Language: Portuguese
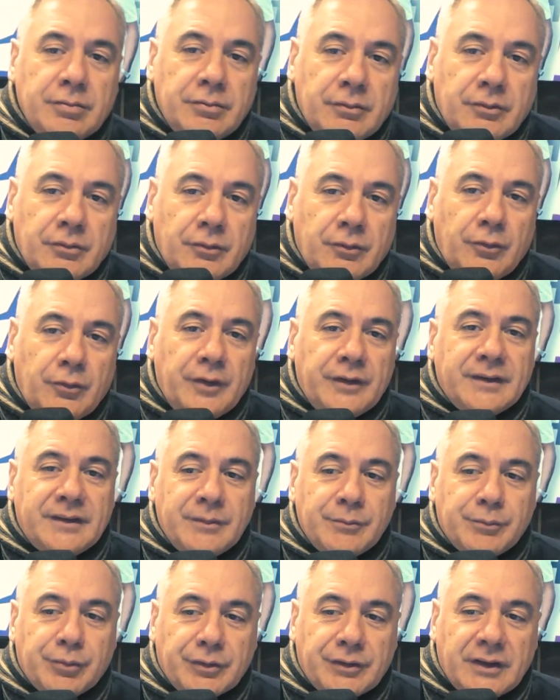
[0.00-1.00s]
coisas
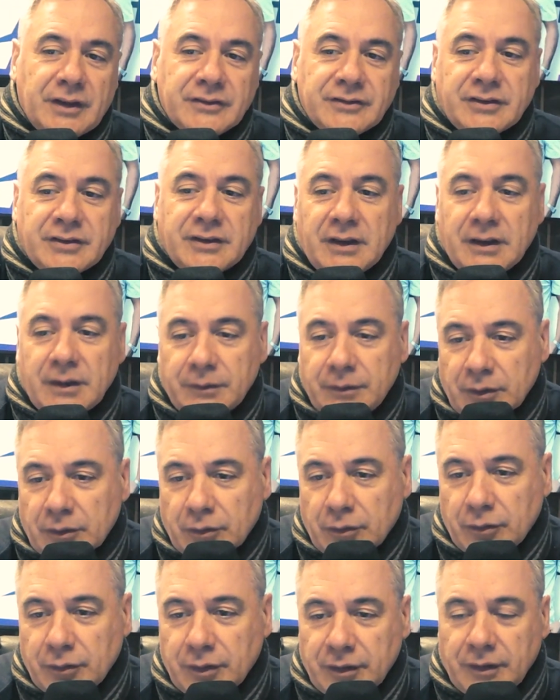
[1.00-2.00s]
importantes que têm a ver
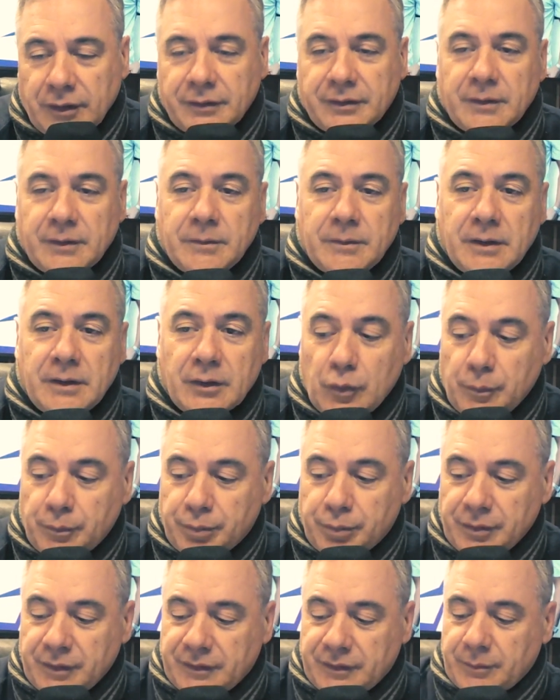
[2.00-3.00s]
com a nossa vida, como
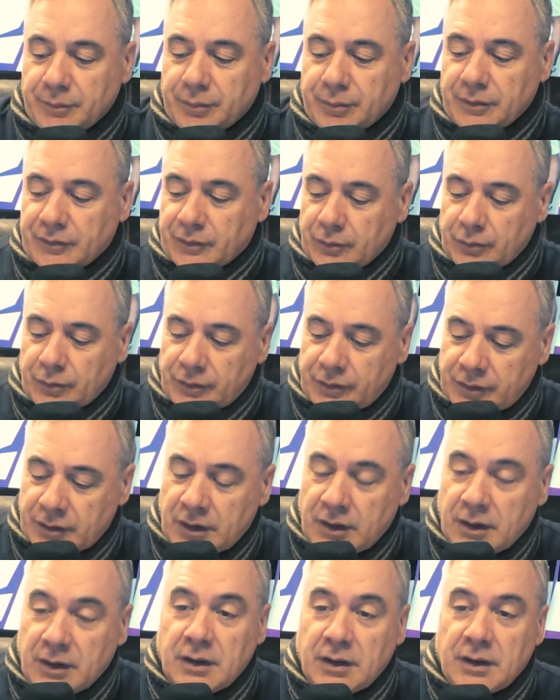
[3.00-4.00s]
por exemplo a saúde,
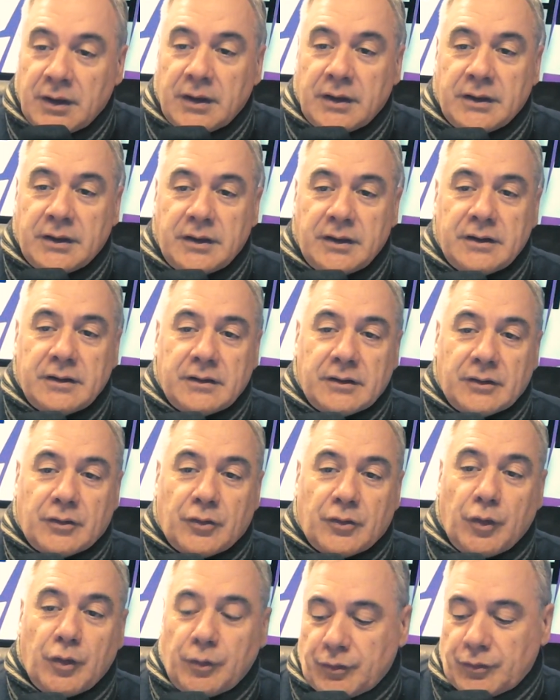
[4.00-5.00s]
e
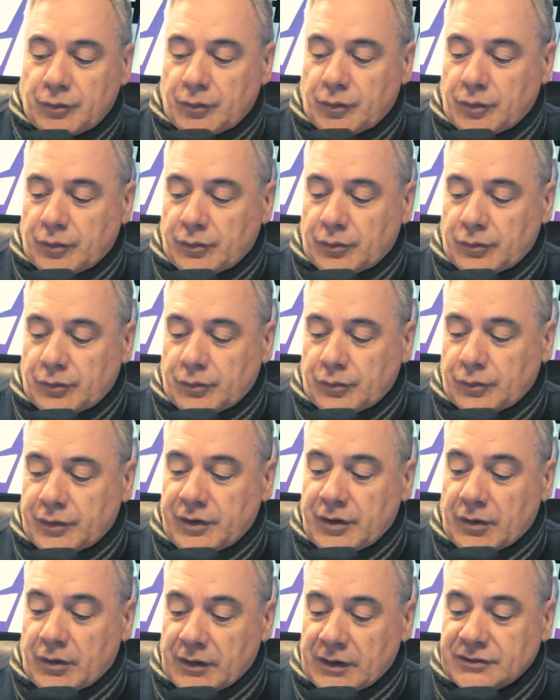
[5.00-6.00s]
como o, o
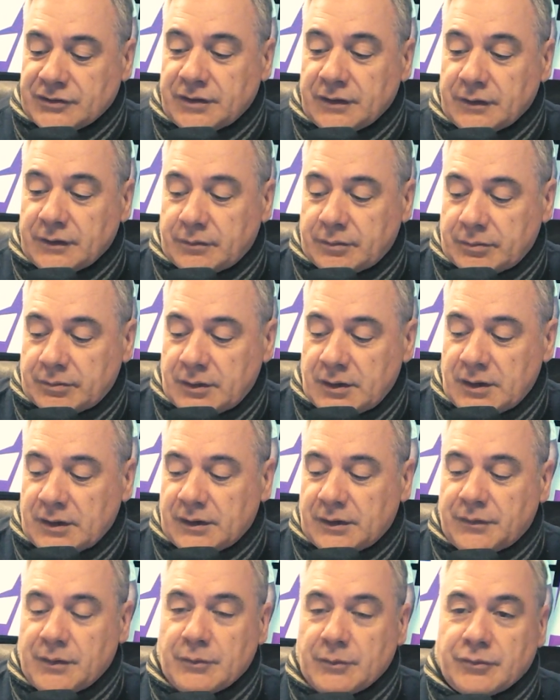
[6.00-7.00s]
guião é extenso,
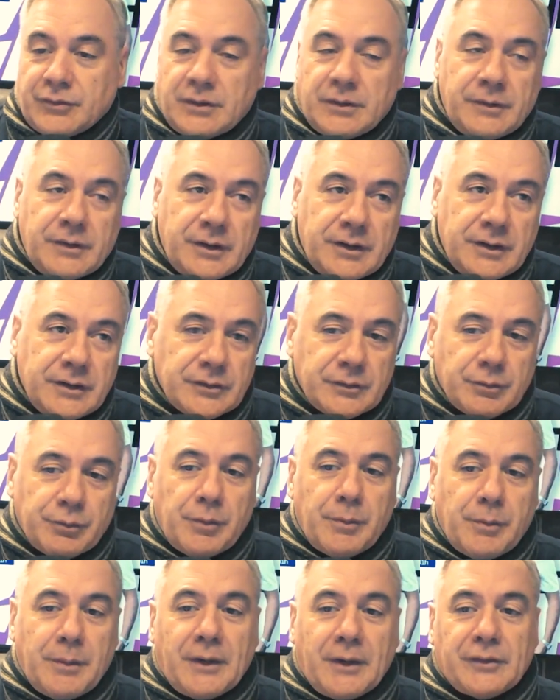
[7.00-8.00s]
tivemos que dividir isto
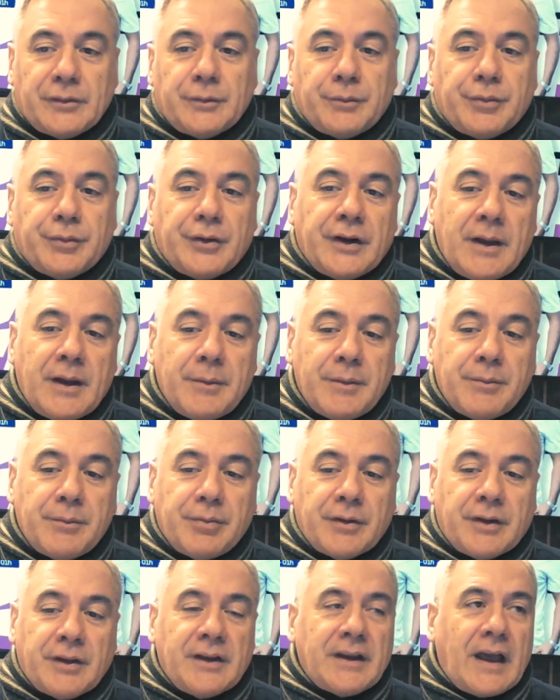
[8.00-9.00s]
por mais um programa,
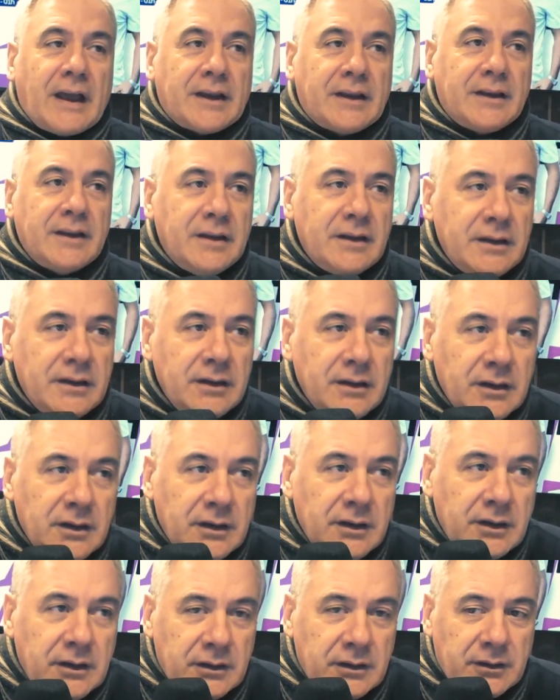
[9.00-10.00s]
porque ainda há aqui
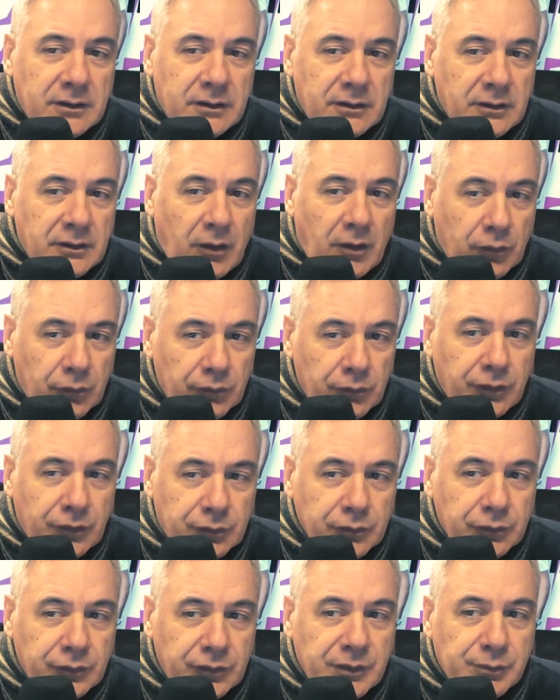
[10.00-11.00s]
eh, alguns
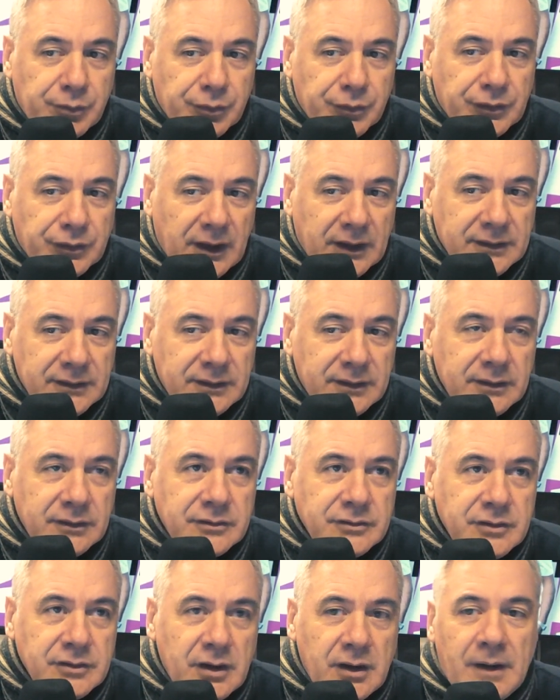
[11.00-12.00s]
assuntos
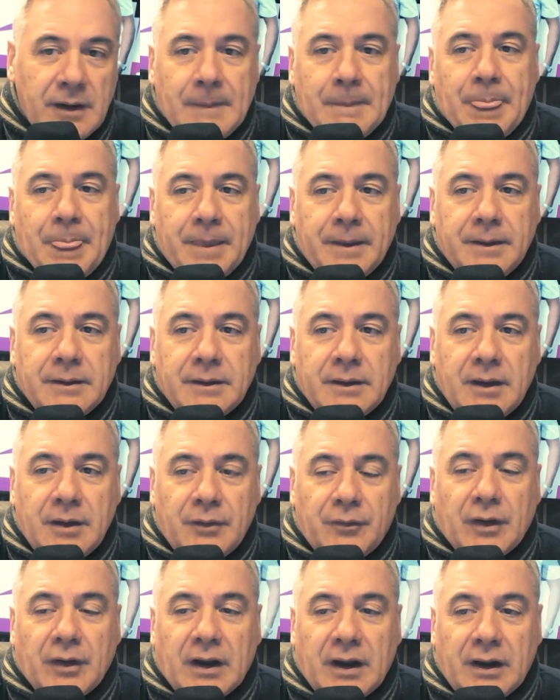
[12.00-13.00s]
importantes eh,
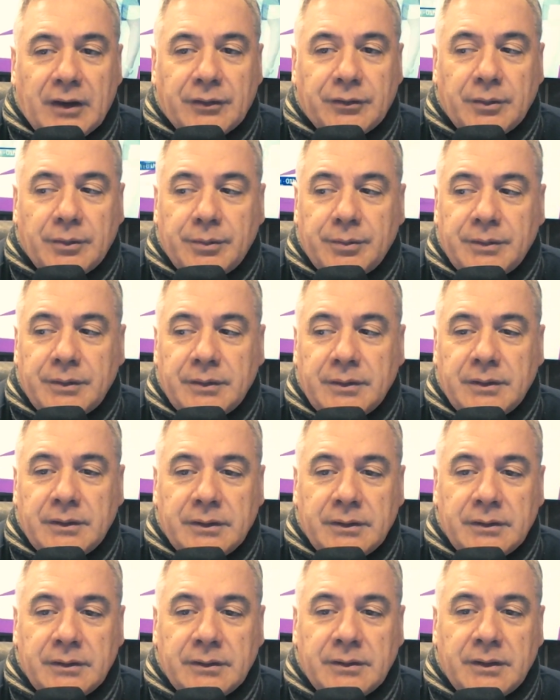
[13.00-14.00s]
a falar sobre
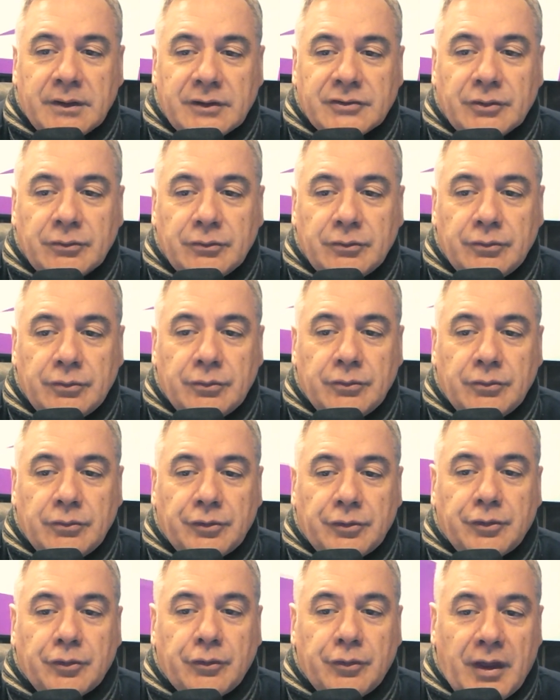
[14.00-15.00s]
eh, a questão do, do
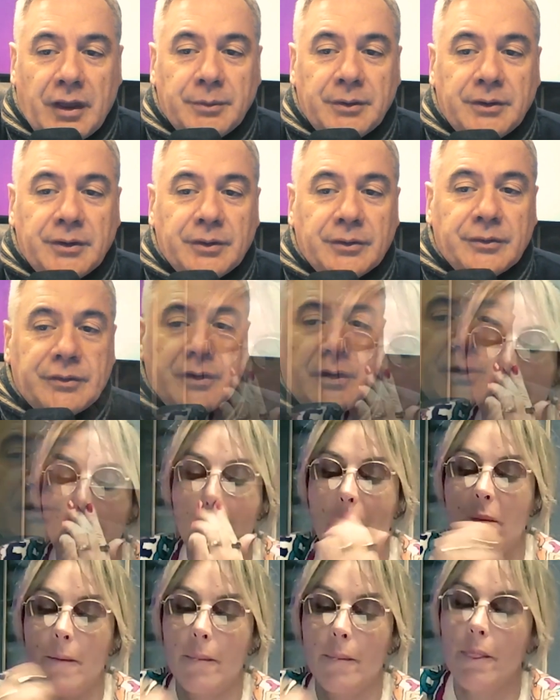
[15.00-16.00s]
autocuidado, Maria do Céu.
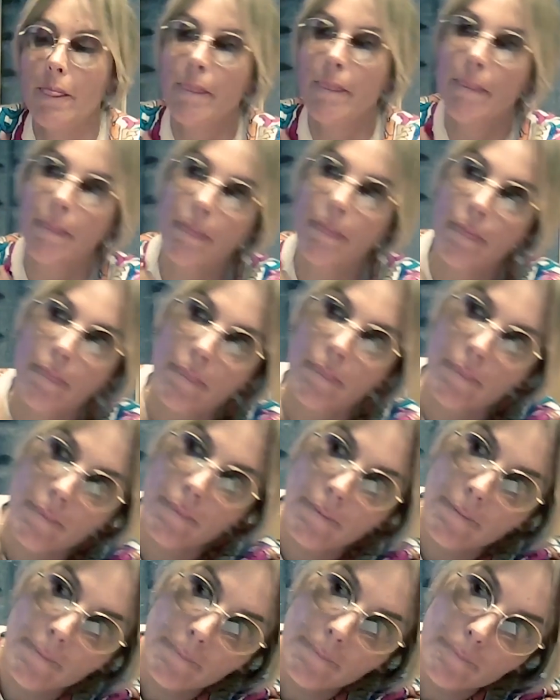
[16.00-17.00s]
E um
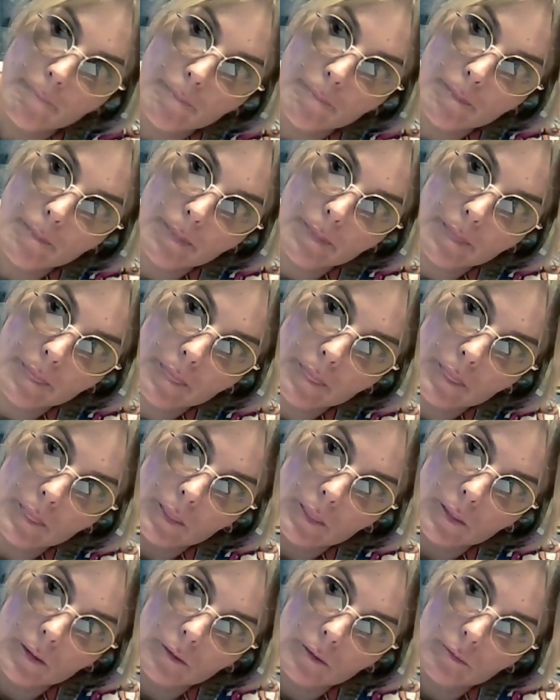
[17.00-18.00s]
deles é nós
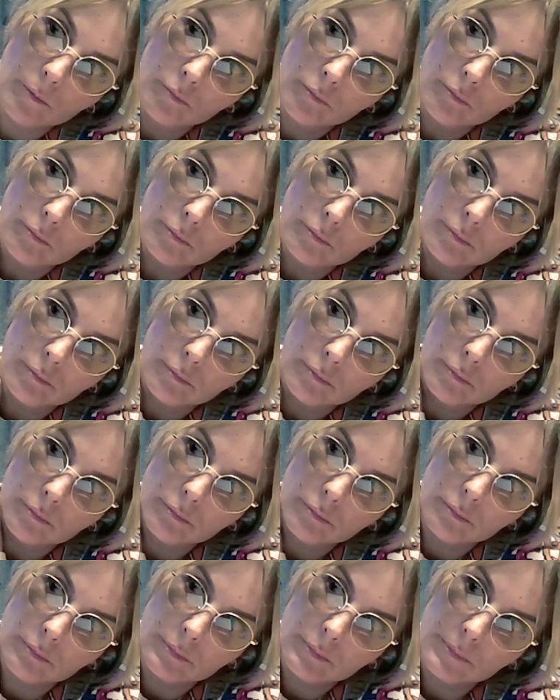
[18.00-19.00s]
estarmos presentes em
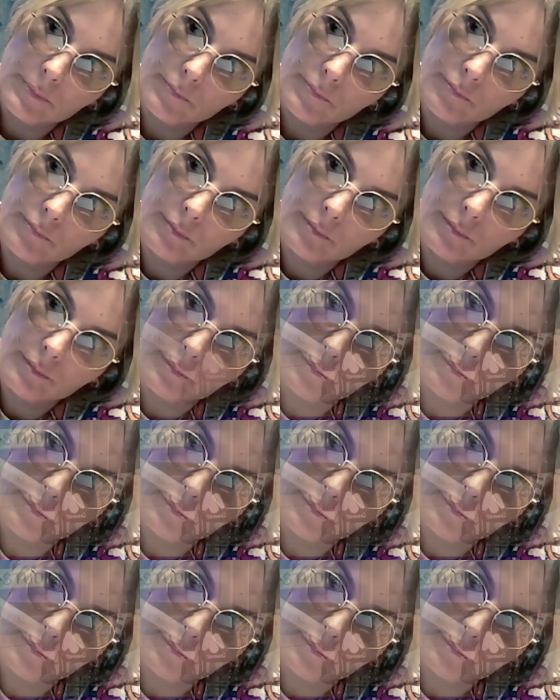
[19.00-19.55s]
todos os papéis